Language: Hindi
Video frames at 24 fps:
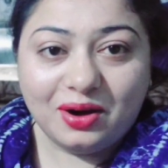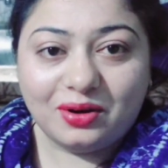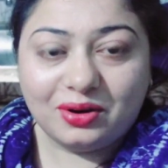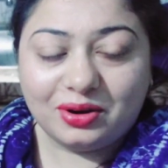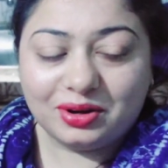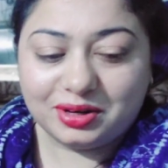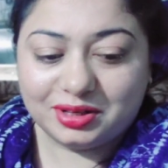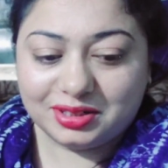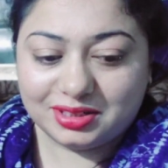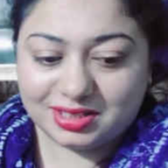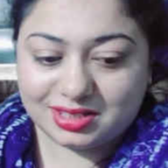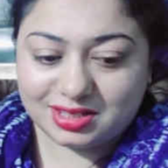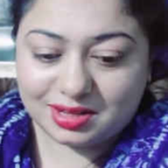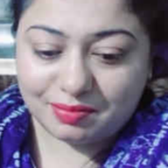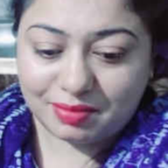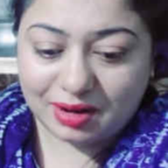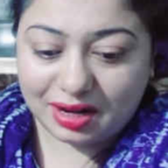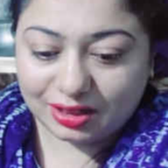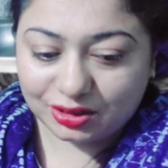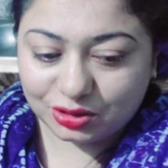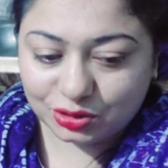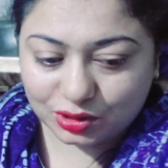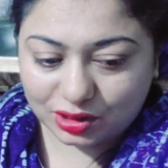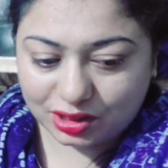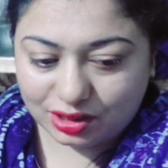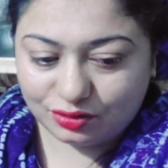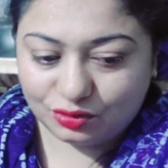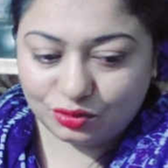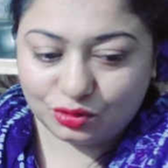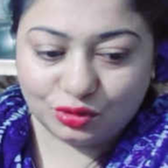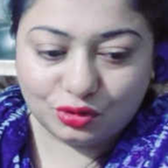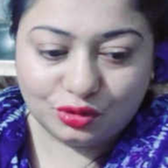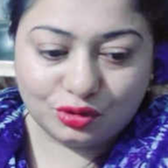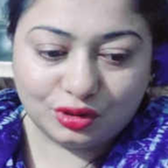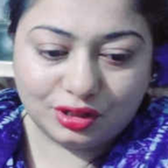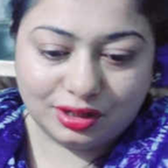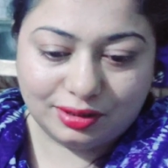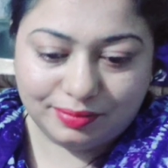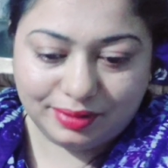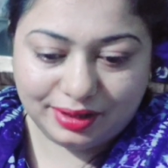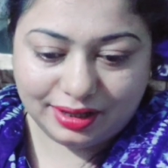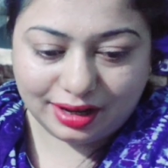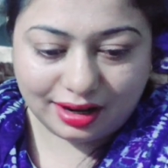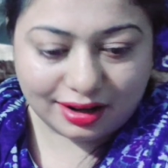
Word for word: और सामान जो है ना वो अभी